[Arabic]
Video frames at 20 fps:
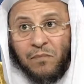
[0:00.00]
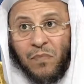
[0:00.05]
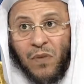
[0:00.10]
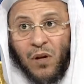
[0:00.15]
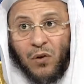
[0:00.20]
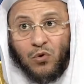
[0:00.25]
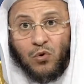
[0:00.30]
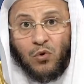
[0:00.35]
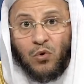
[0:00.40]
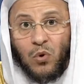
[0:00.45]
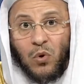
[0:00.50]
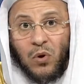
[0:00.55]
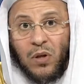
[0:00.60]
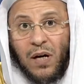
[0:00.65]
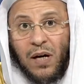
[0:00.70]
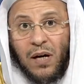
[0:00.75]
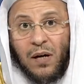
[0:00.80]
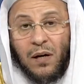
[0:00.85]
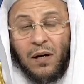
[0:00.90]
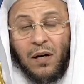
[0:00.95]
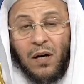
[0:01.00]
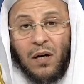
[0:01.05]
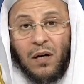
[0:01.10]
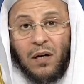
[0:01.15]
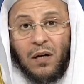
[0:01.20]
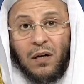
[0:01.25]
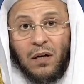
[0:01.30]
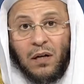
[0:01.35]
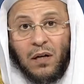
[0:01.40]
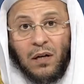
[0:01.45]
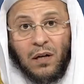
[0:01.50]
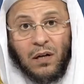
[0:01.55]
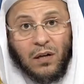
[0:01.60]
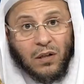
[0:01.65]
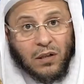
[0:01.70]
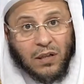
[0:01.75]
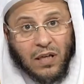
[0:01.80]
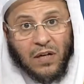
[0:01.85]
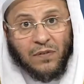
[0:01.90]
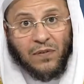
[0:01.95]
يقولوا لها آه،
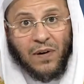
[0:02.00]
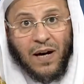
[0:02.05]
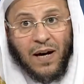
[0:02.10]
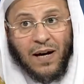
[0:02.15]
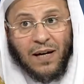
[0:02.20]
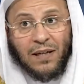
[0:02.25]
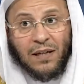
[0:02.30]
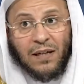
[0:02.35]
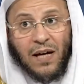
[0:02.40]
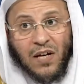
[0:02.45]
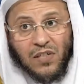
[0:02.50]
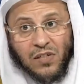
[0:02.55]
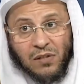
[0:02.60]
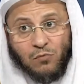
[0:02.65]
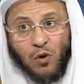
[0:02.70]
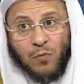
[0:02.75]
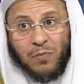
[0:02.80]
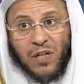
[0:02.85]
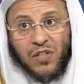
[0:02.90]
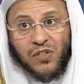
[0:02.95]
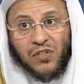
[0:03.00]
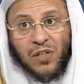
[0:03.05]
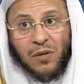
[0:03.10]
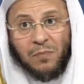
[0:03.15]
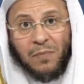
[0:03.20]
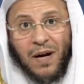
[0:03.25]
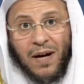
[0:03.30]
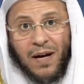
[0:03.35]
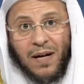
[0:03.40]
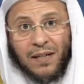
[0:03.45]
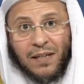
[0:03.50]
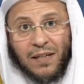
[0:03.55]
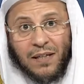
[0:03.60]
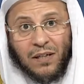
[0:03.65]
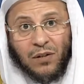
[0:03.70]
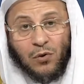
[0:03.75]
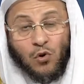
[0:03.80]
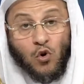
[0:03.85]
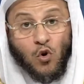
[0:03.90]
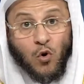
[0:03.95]
كيف حالك عسى ما مقصر
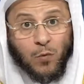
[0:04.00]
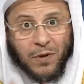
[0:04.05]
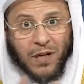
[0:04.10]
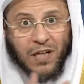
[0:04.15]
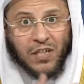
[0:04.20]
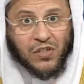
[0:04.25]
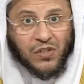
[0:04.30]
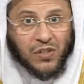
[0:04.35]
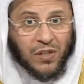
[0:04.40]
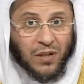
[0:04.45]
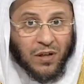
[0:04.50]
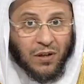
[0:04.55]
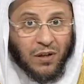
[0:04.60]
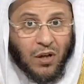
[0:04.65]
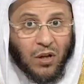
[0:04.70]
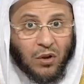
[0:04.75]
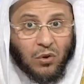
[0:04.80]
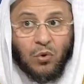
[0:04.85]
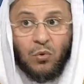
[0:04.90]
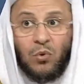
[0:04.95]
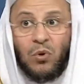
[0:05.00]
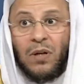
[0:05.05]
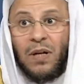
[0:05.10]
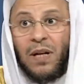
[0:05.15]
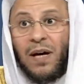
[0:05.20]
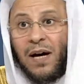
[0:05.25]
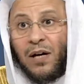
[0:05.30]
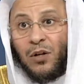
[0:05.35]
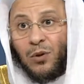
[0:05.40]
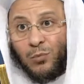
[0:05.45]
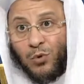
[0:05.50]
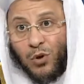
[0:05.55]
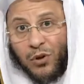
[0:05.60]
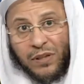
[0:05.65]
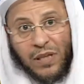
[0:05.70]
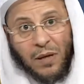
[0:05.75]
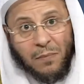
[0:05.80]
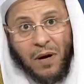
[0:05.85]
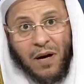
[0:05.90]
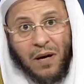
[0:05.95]
معاك وهو مقصر تقول لا الأمور
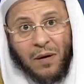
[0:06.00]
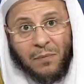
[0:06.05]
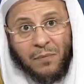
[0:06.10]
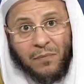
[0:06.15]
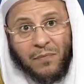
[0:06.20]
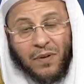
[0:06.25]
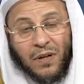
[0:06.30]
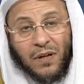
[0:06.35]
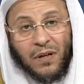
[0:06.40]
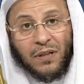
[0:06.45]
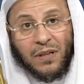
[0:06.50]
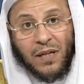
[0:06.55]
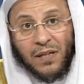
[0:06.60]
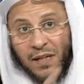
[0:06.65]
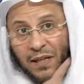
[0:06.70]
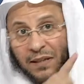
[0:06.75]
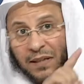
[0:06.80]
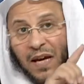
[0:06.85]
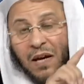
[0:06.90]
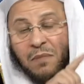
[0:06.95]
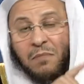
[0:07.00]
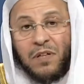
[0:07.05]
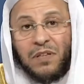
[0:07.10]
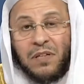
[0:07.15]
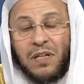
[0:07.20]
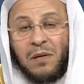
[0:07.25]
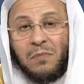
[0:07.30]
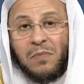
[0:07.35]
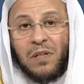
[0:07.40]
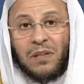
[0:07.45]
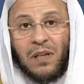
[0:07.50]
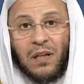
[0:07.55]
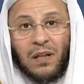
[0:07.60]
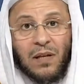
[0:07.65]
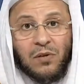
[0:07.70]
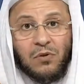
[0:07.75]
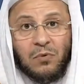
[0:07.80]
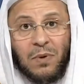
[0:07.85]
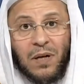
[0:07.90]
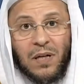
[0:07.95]
تمام لأن تحمد نعمة الله
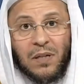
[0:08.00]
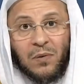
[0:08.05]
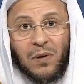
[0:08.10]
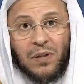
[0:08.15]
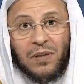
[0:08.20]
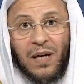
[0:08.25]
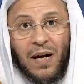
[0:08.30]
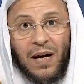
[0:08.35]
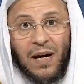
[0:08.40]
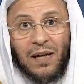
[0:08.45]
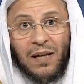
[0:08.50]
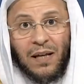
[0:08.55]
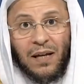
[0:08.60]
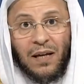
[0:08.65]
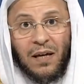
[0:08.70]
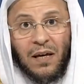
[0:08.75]
سبحانه وتعالى